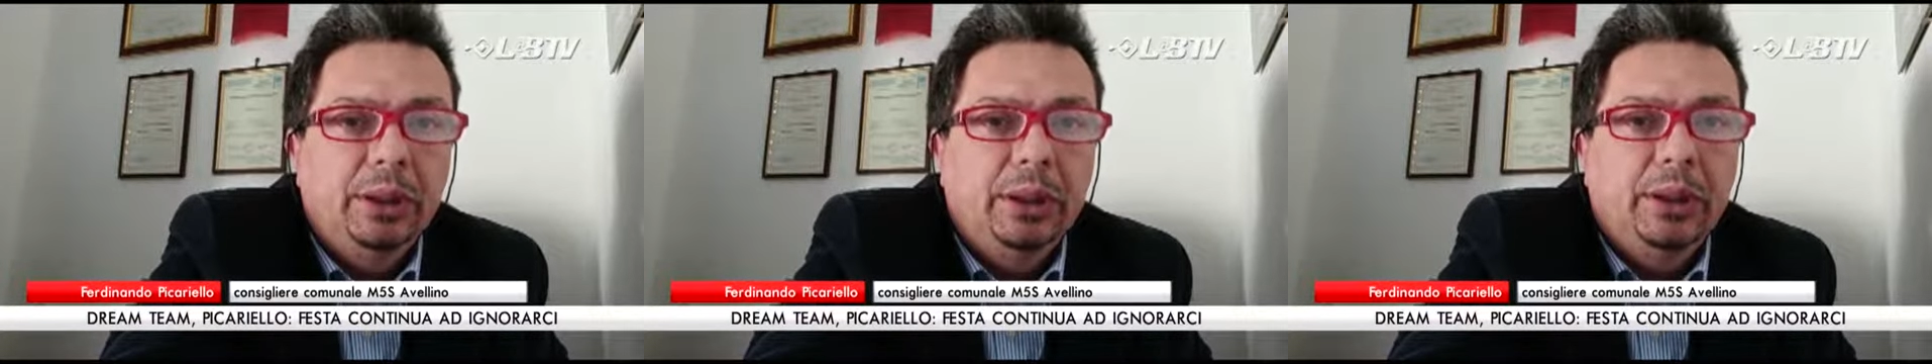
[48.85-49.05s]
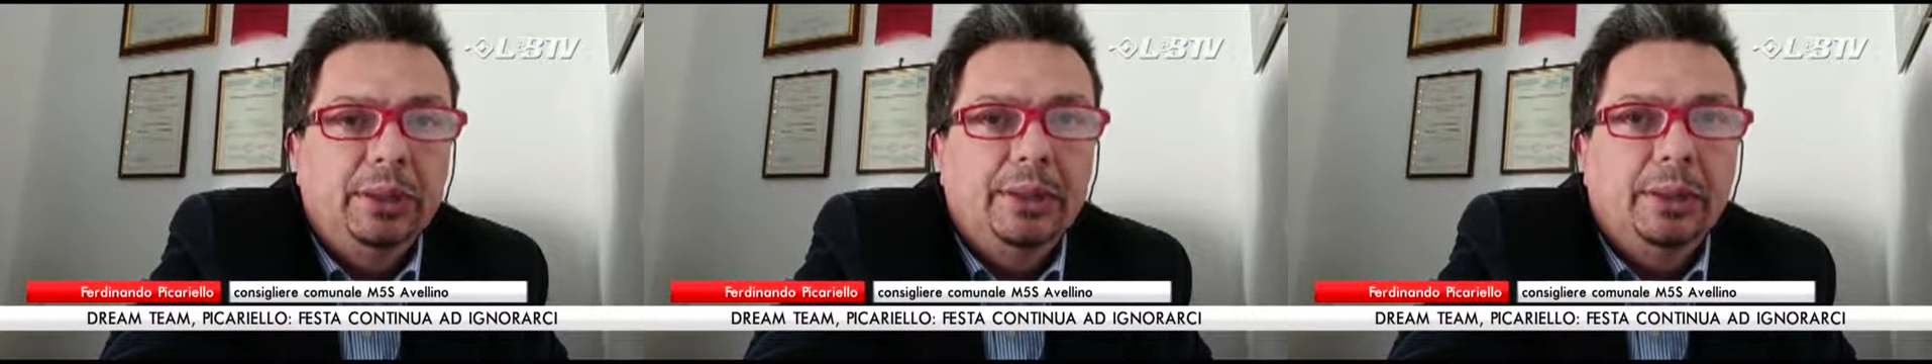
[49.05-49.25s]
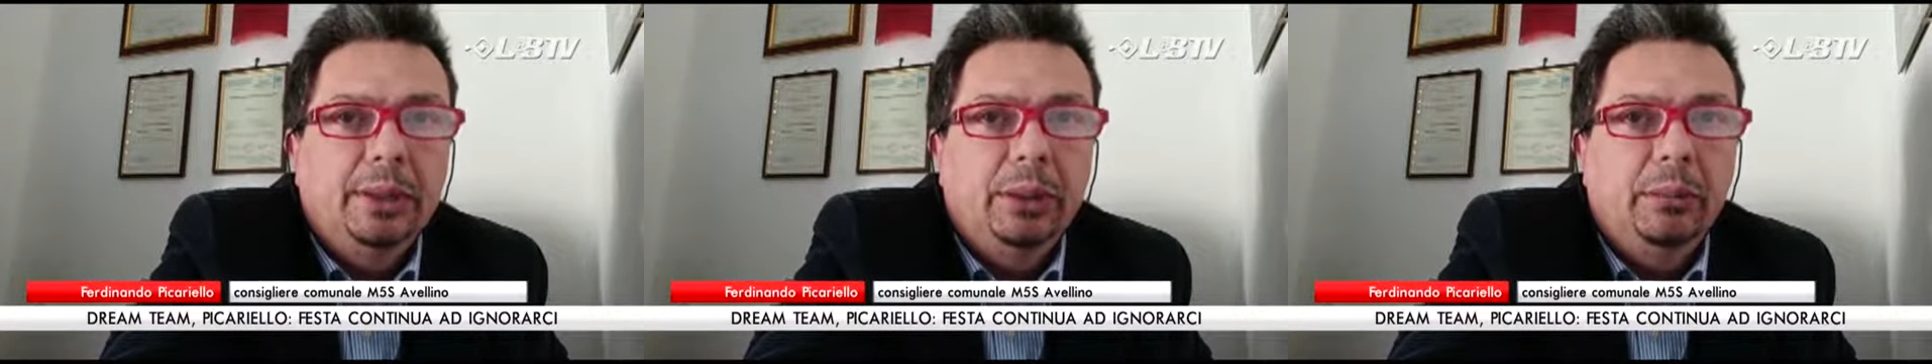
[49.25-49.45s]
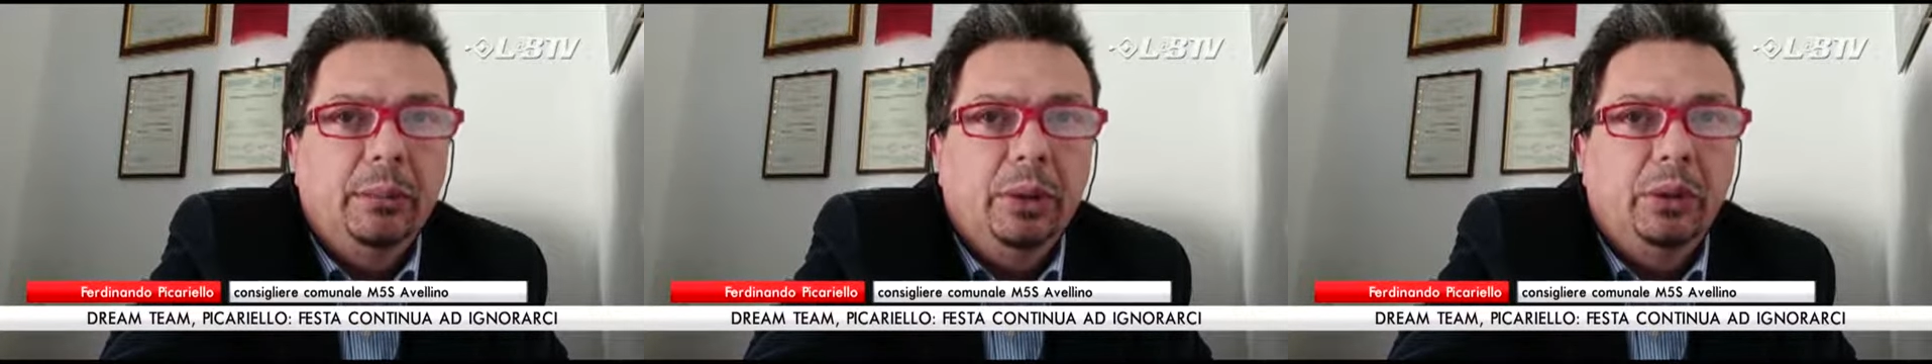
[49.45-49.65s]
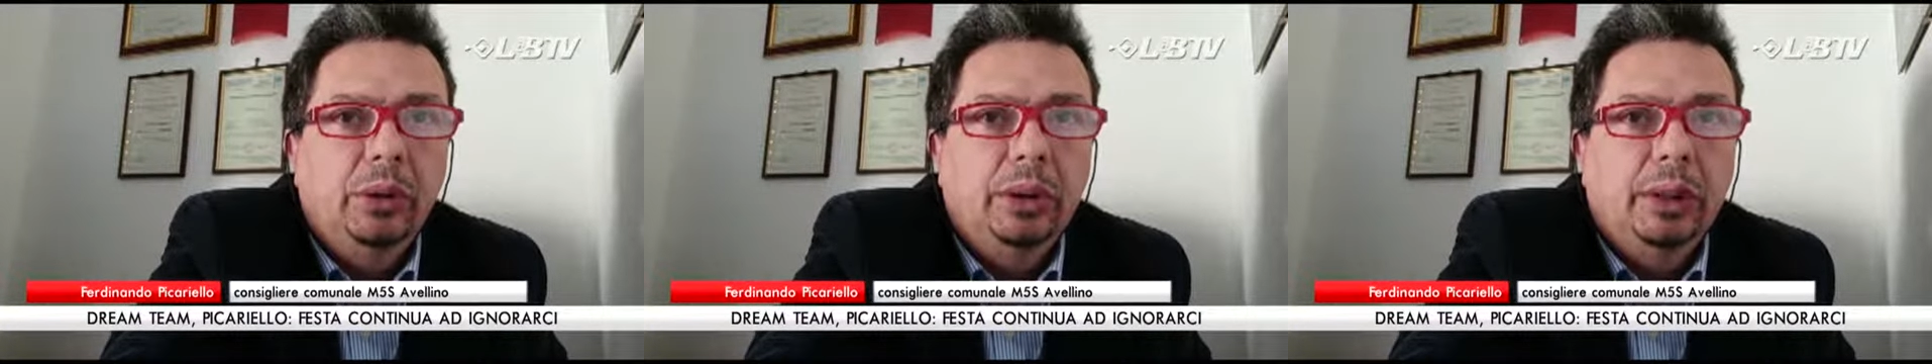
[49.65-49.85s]
che
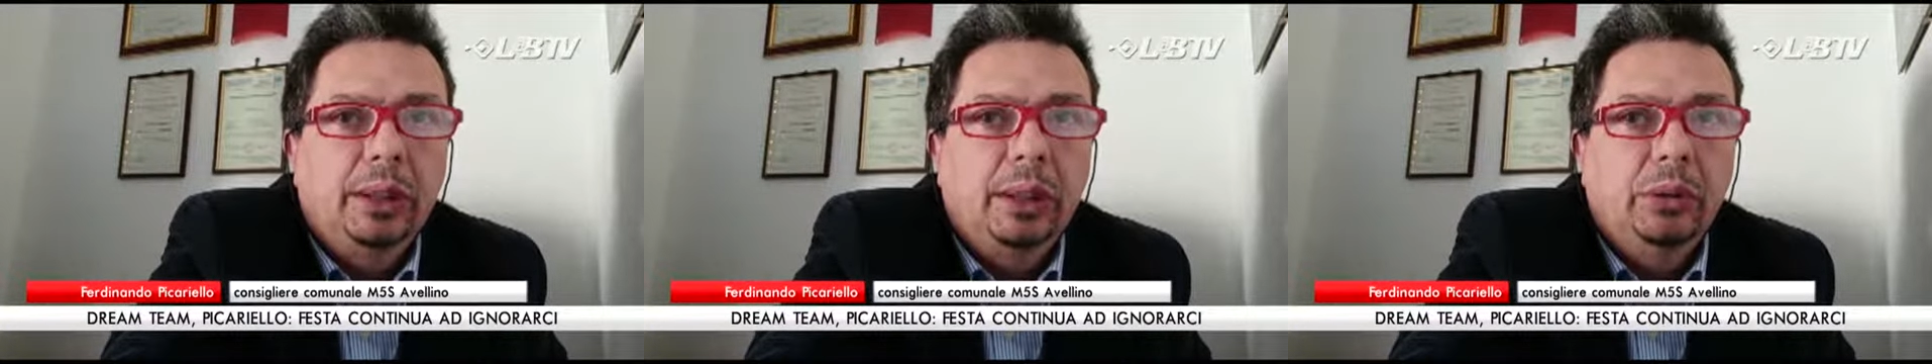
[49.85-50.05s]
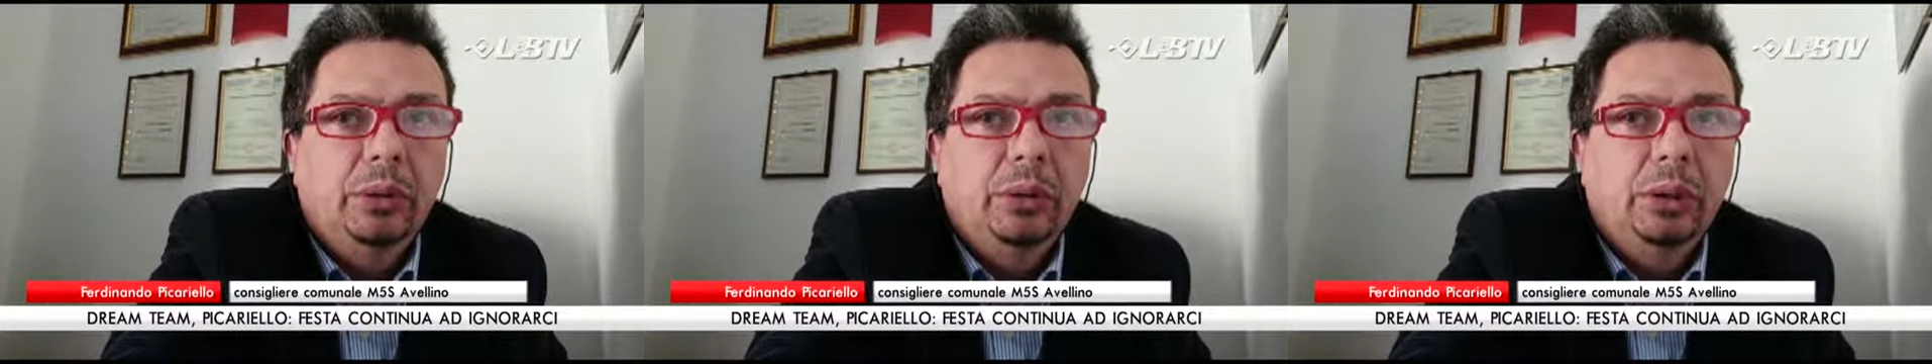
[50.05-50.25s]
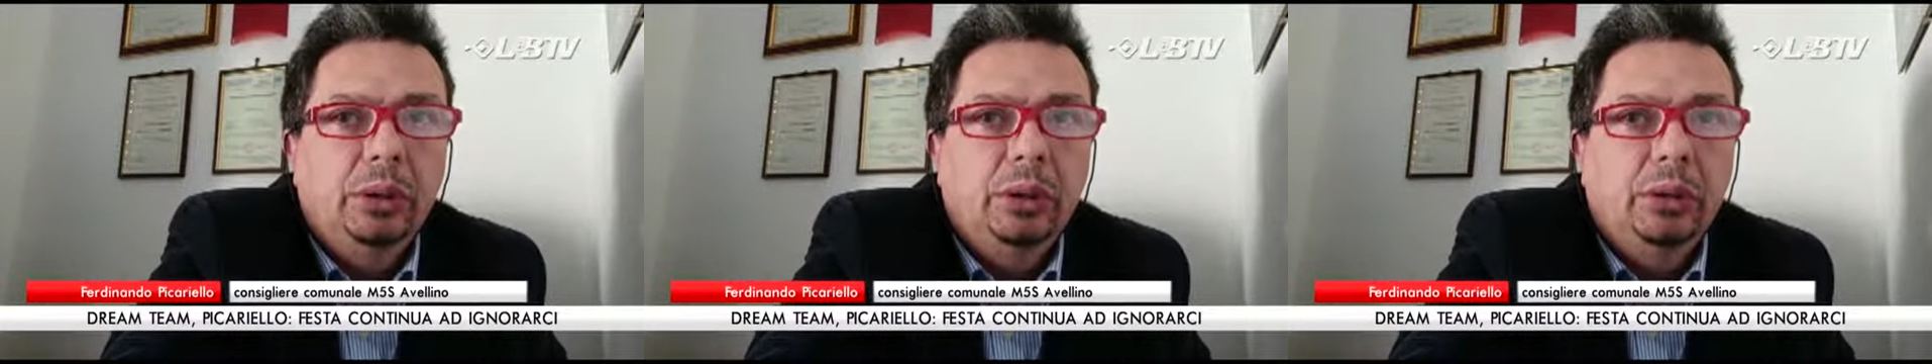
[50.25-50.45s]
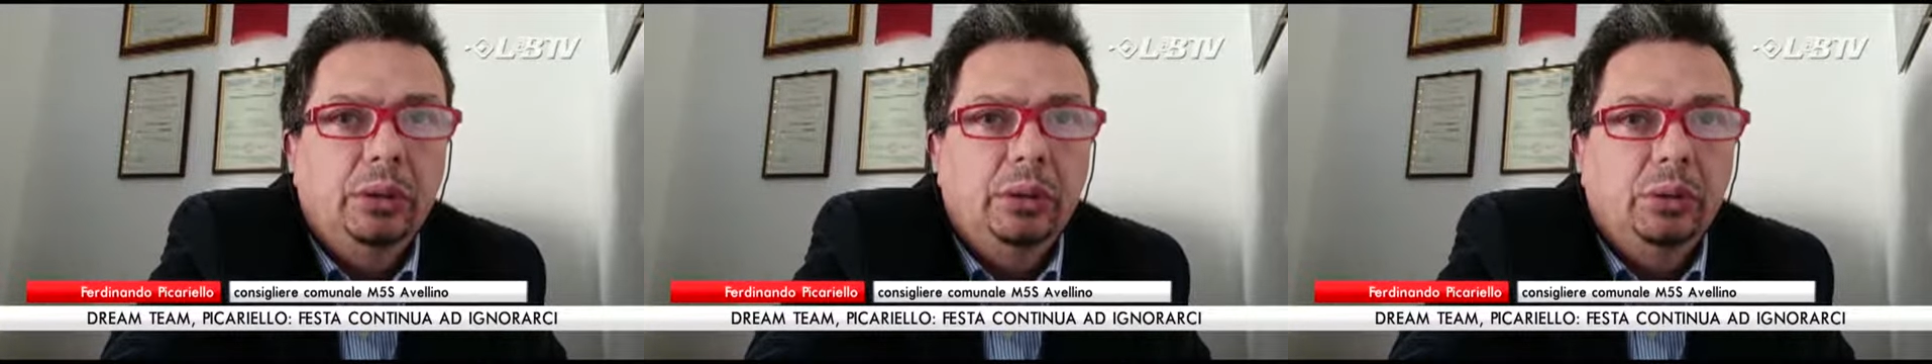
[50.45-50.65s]
sarebbero in grado di eh,